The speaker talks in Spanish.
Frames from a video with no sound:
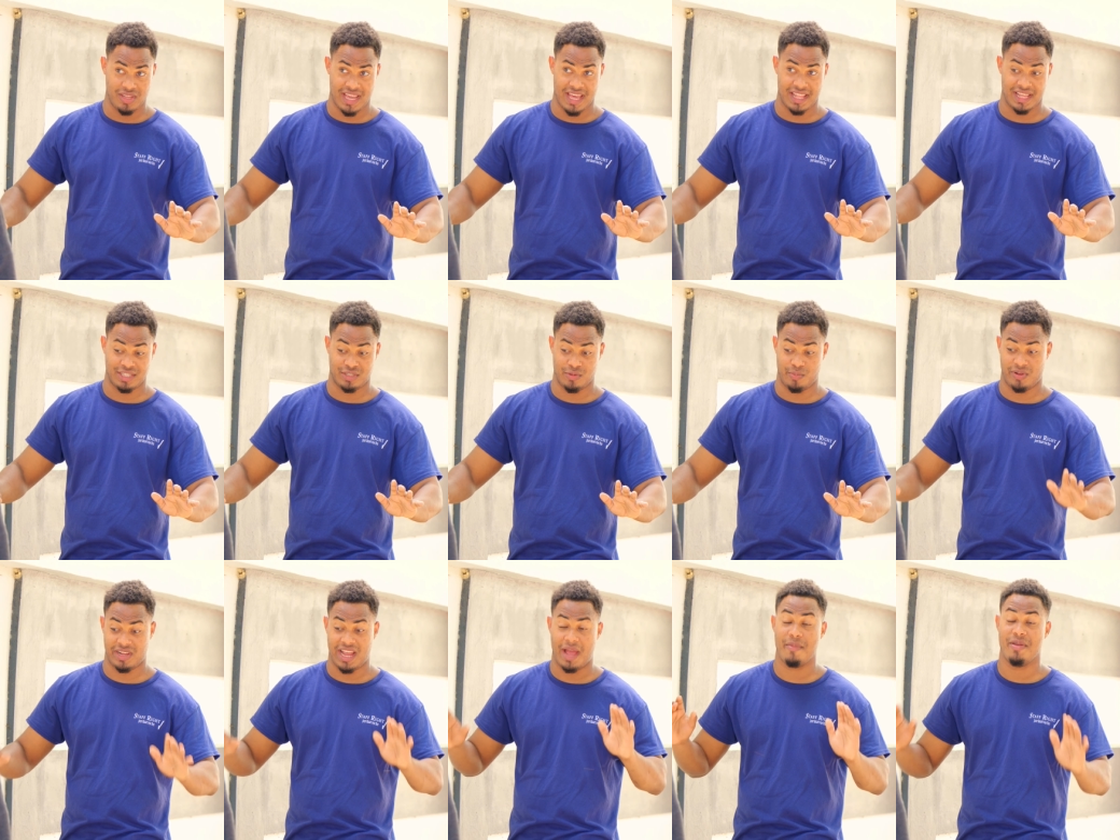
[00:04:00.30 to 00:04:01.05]
días de eso,
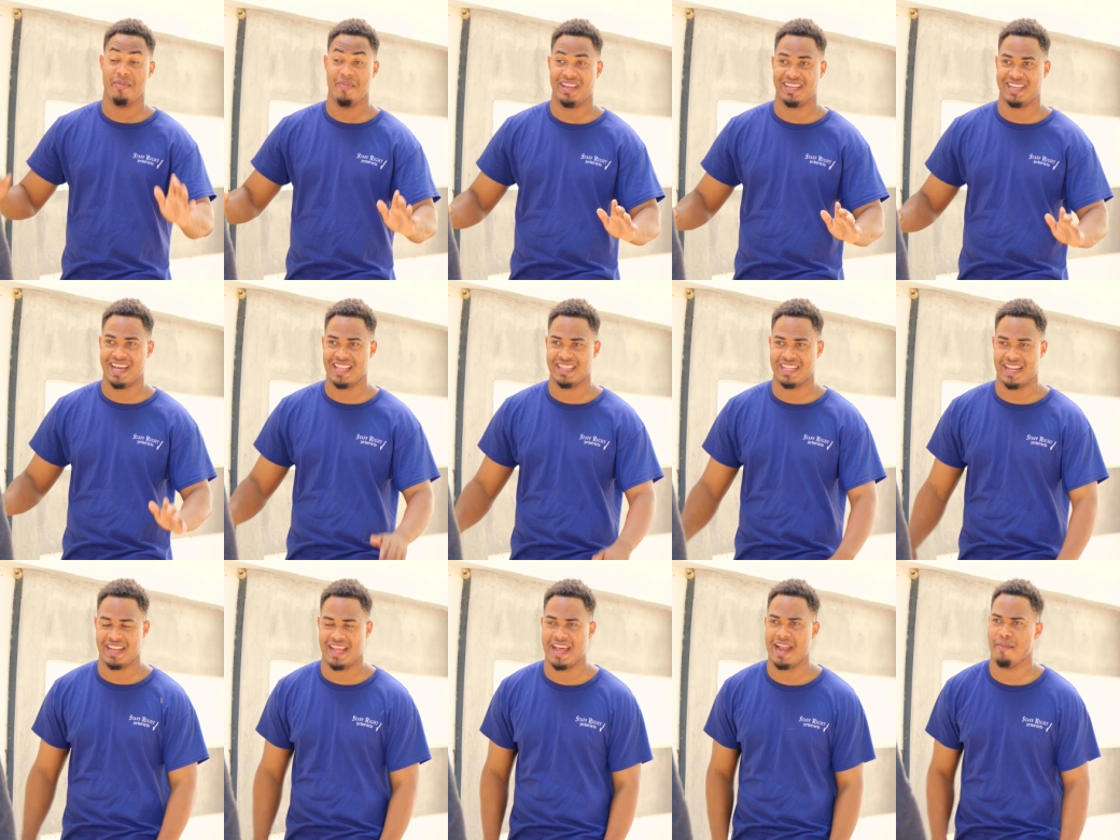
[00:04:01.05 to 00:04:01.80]
porque a mí me
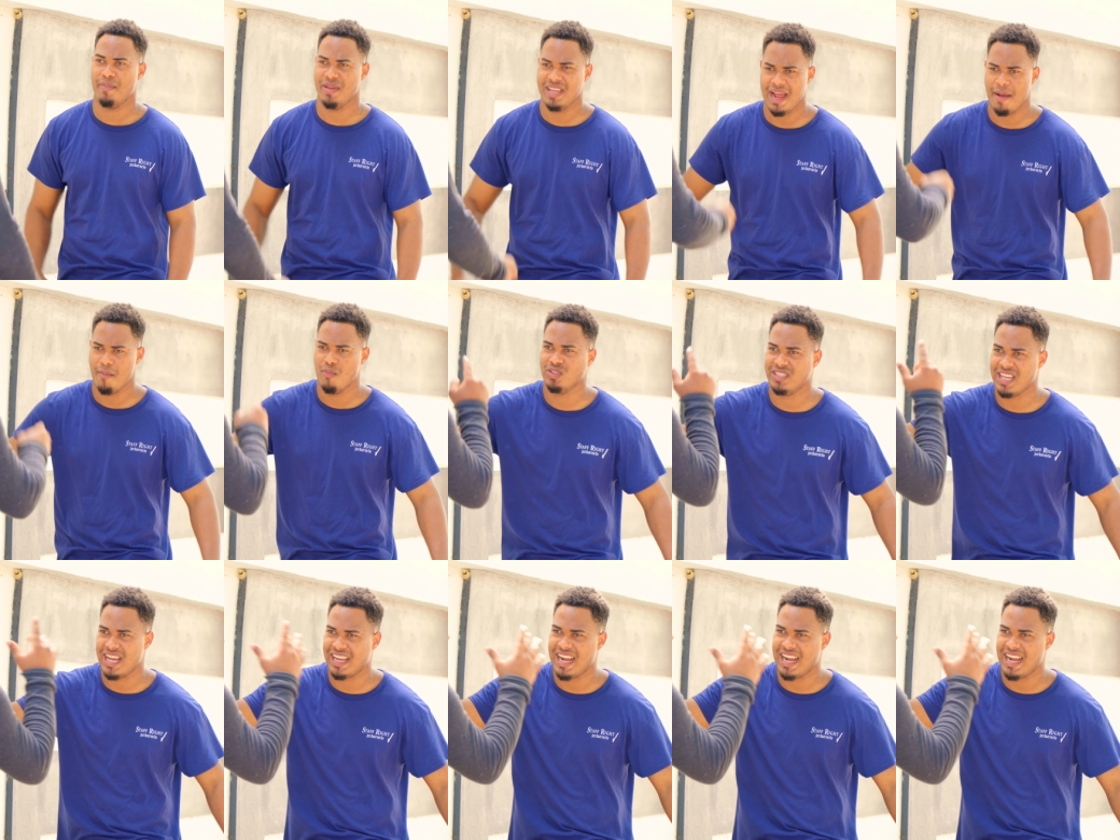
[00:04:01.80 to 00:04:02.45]
encanta nada. Mira, muchas